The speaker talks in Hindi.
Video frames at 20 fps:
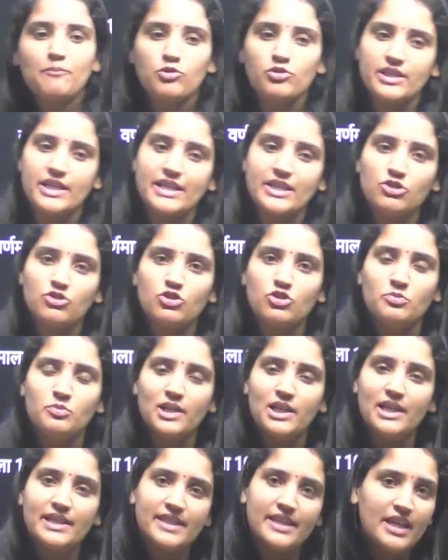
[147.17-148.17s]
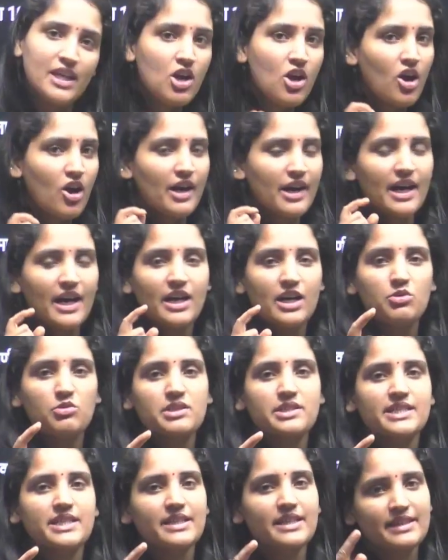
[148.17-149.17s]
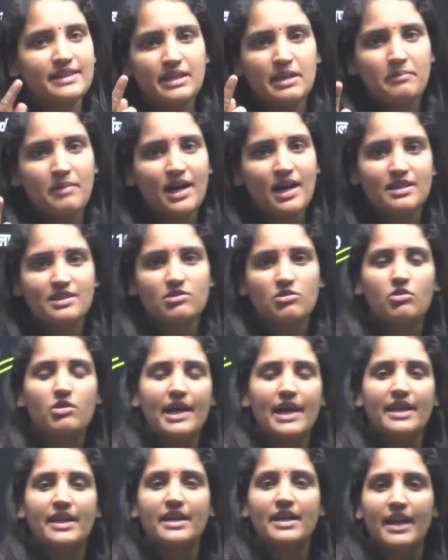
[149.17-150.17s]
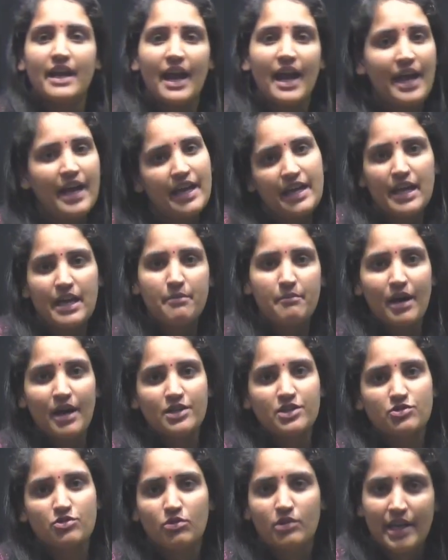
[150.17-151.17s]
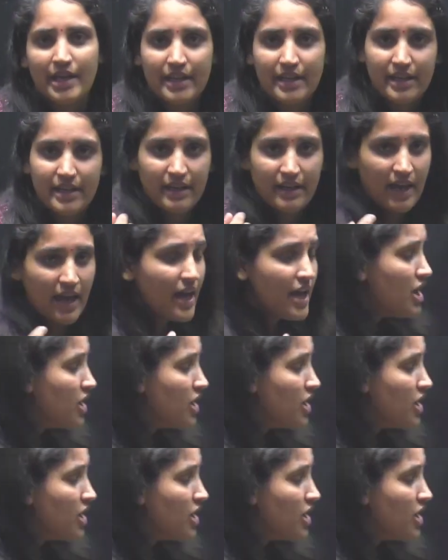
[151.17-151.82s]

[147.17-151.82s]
देखने को मिली थी और हर क्वेश्चन कितने मार्क्स को कैरी कर रहा है एक मार्क्स को कैरी कर रहा है तो